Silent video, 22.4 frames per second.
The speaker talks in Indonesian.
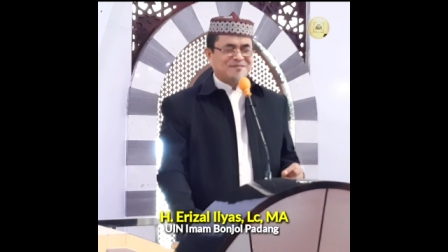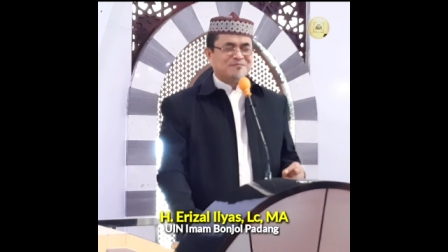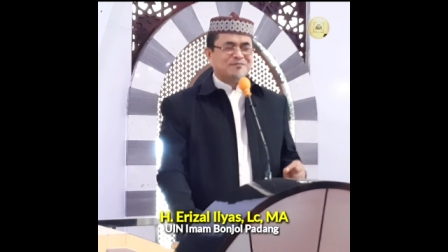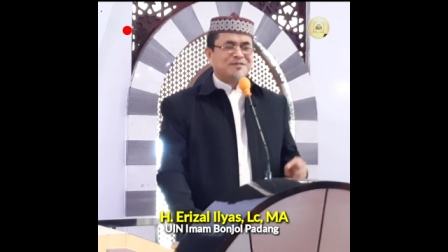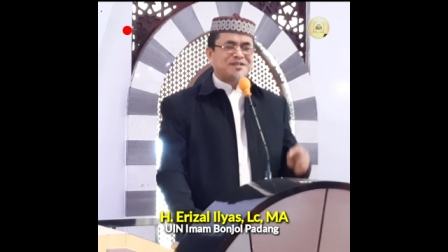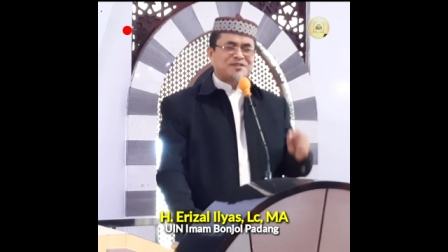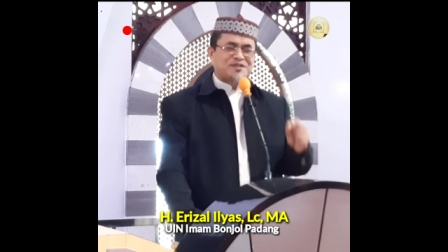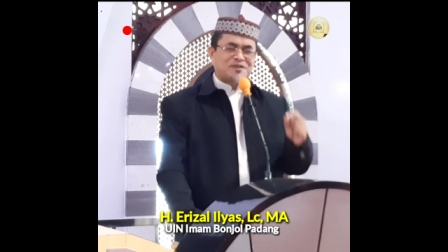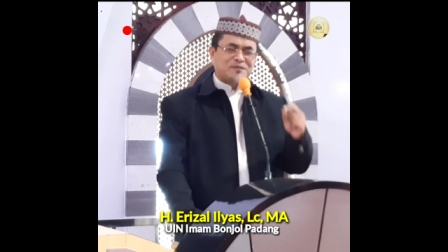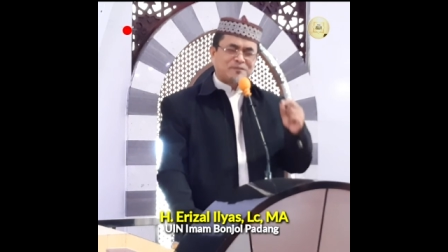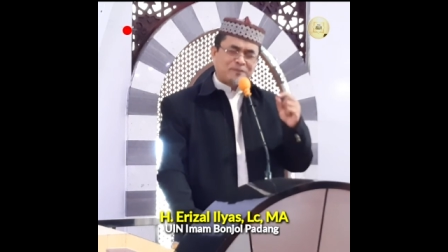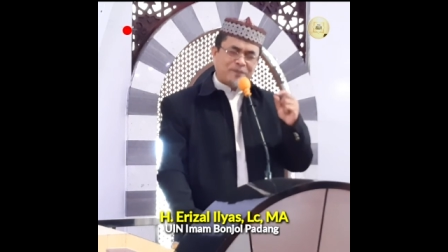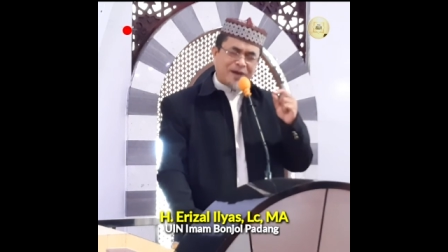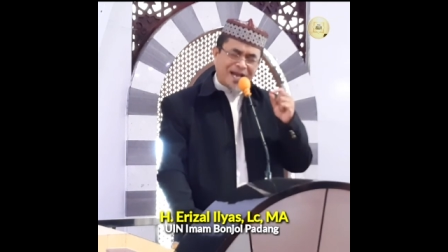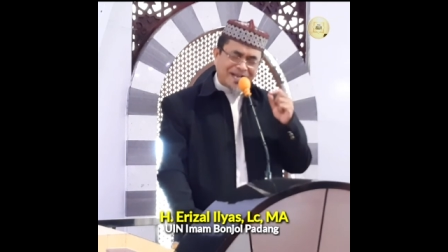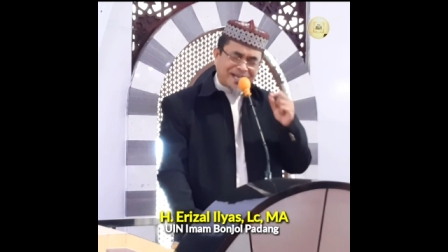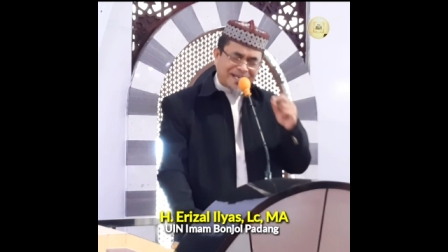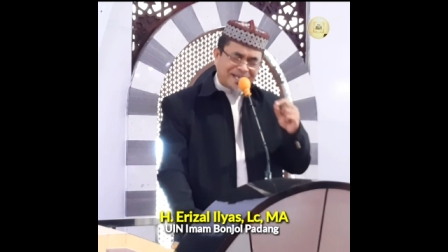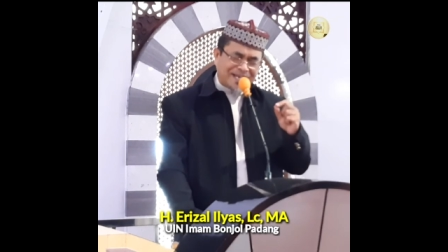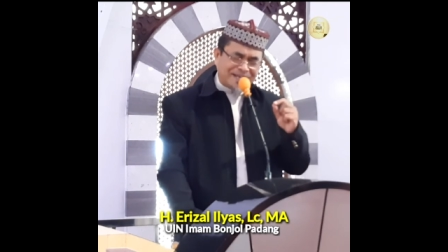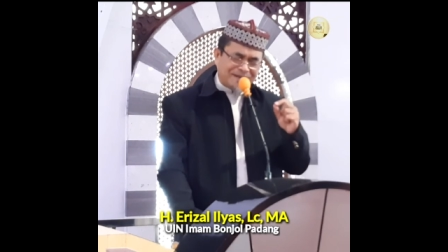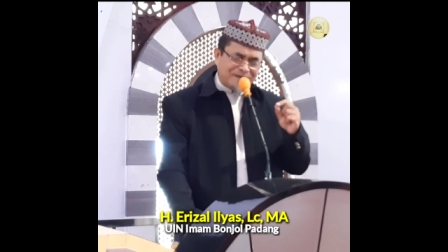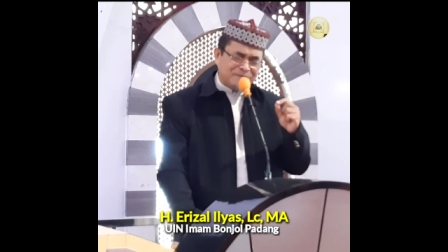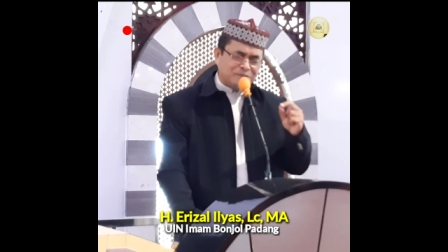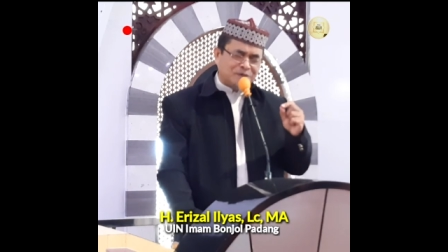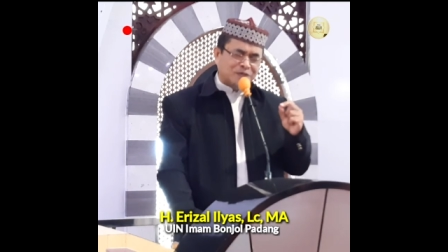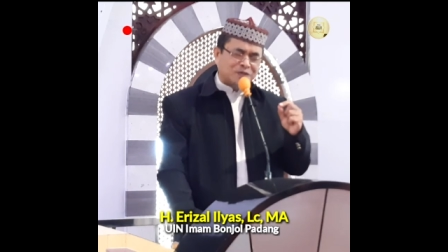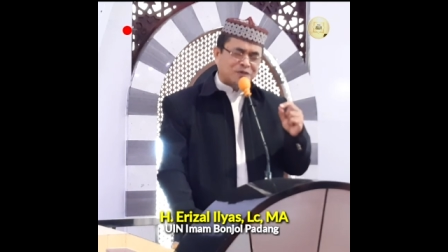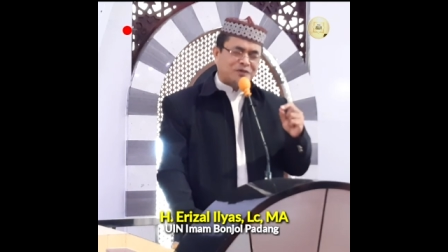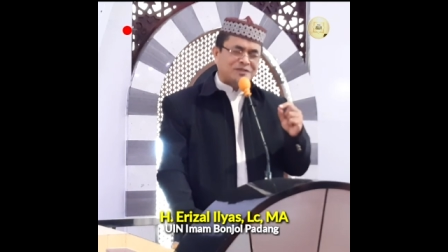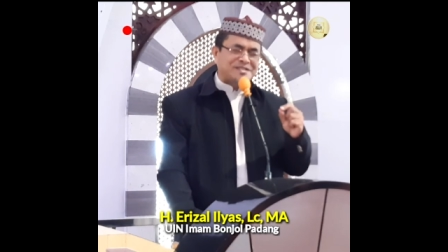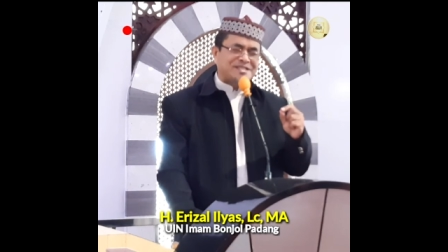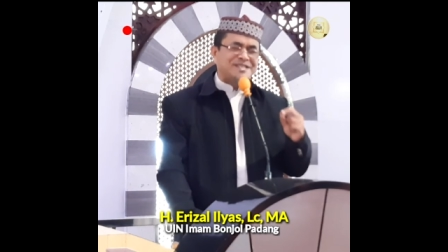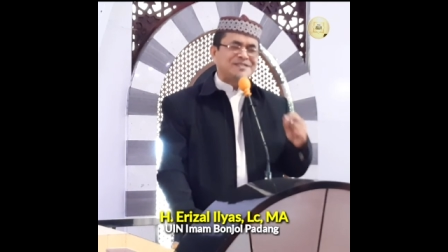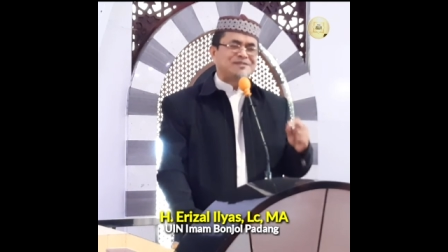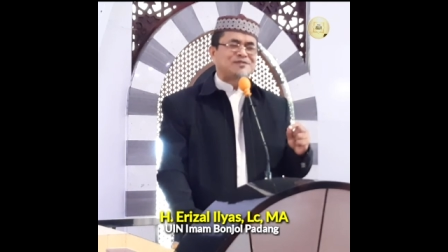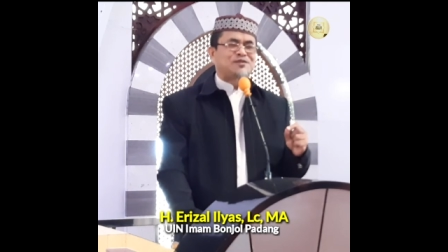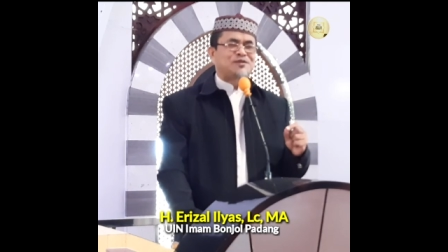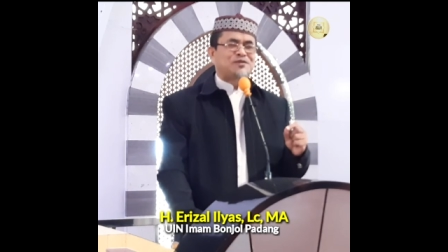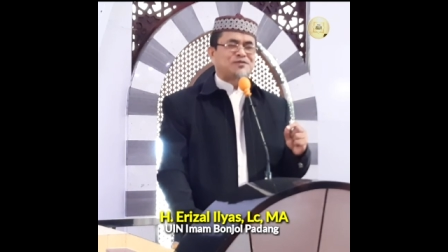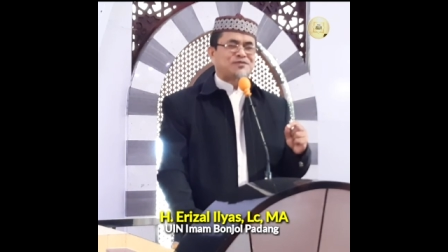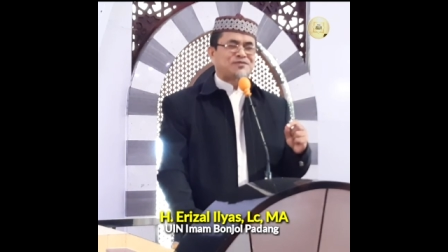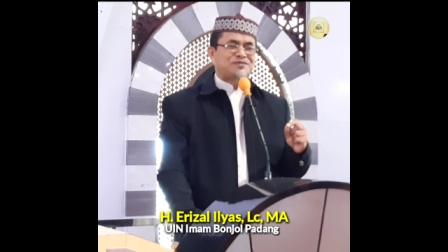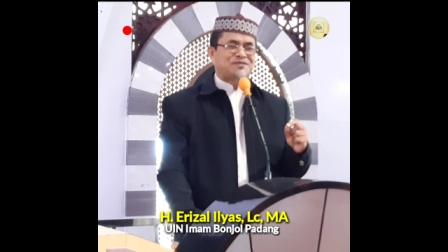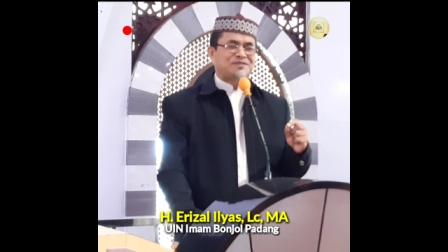bersepakat dan
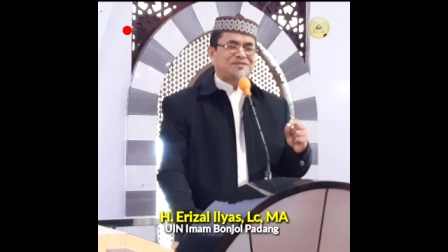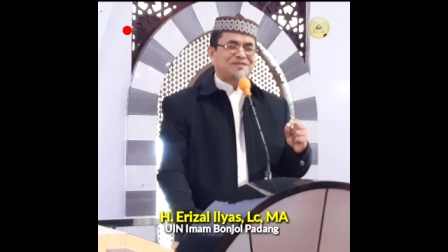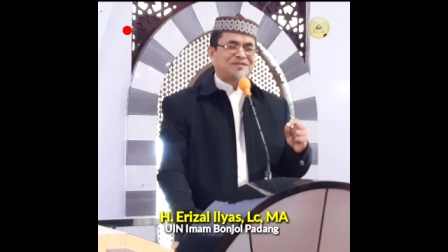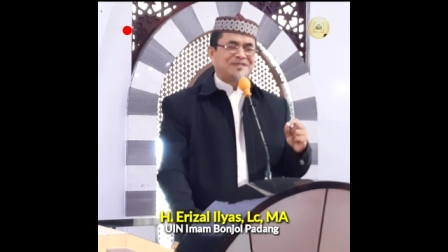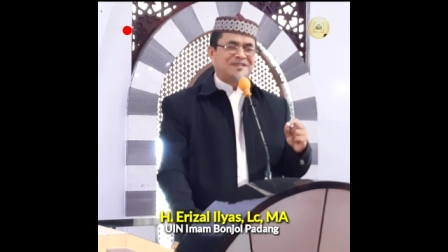berkonsensus